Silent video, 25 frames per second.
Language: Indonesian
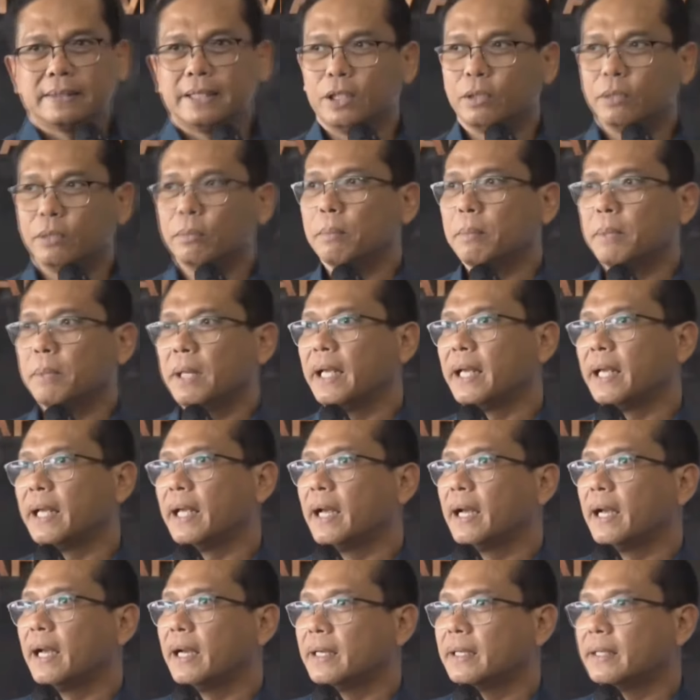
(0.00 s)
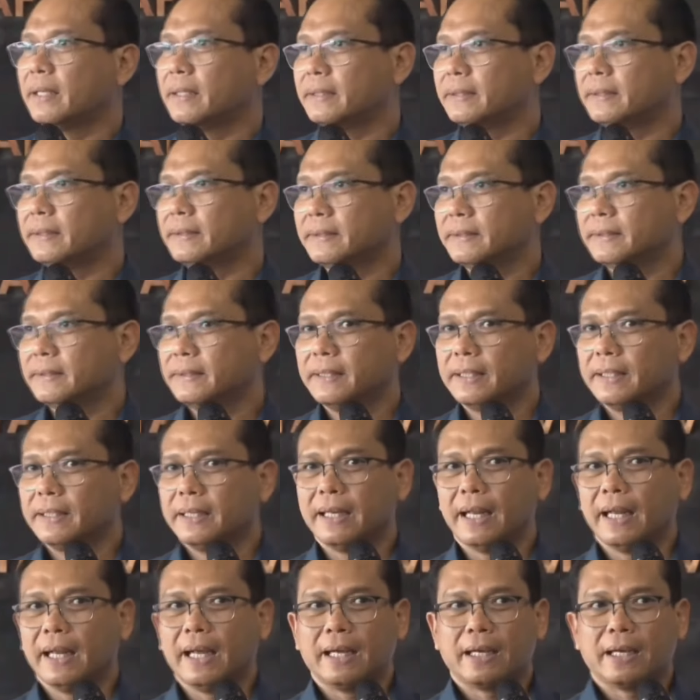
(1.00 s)
Itu pemiliknya.
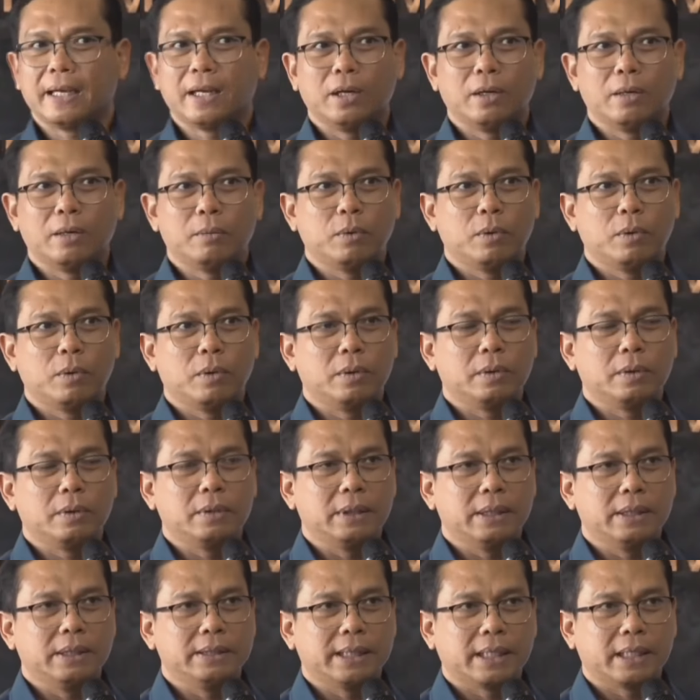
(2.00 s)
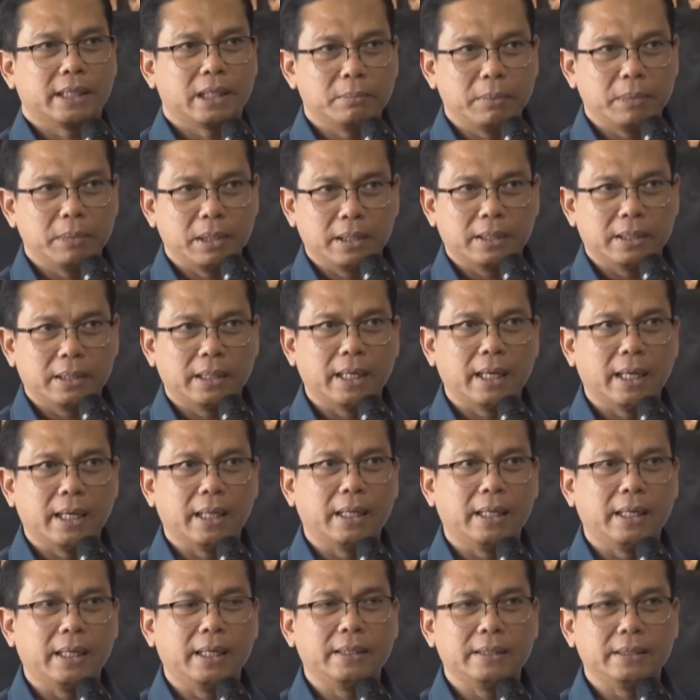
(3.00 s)
Nah, kalau mau dicek lebih
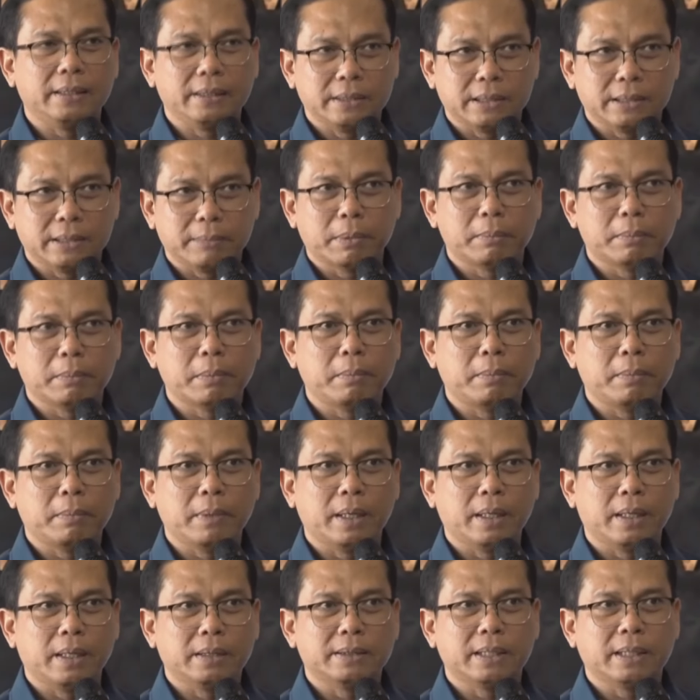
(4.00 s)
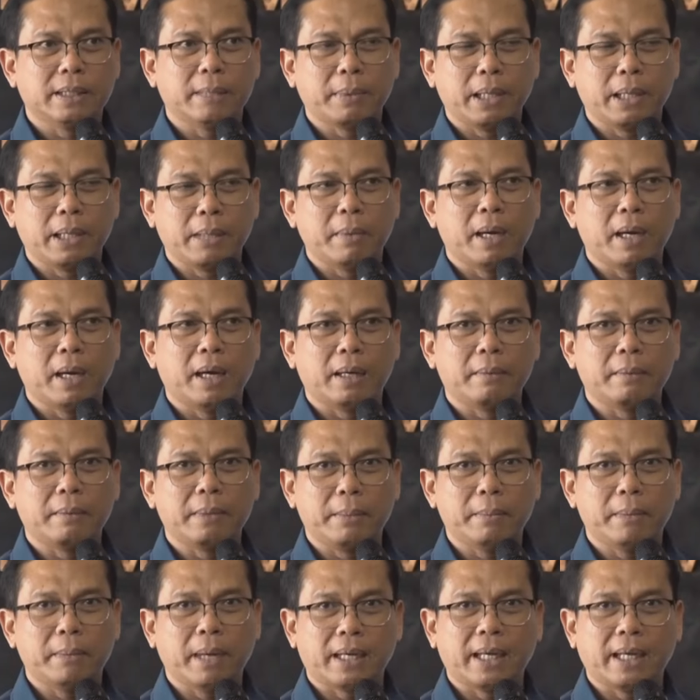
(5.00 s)
detail lagi, siapa, yang eh, siapa
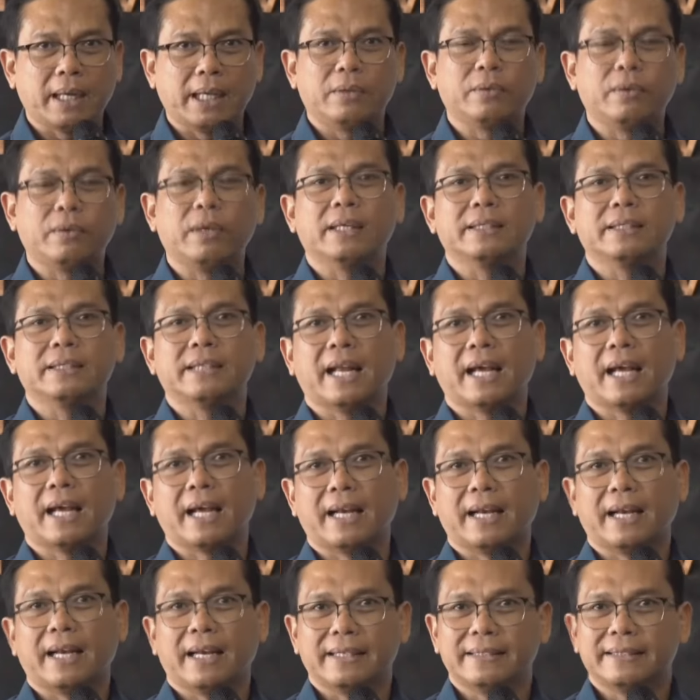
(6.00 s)
di belakang itu ya. Sih.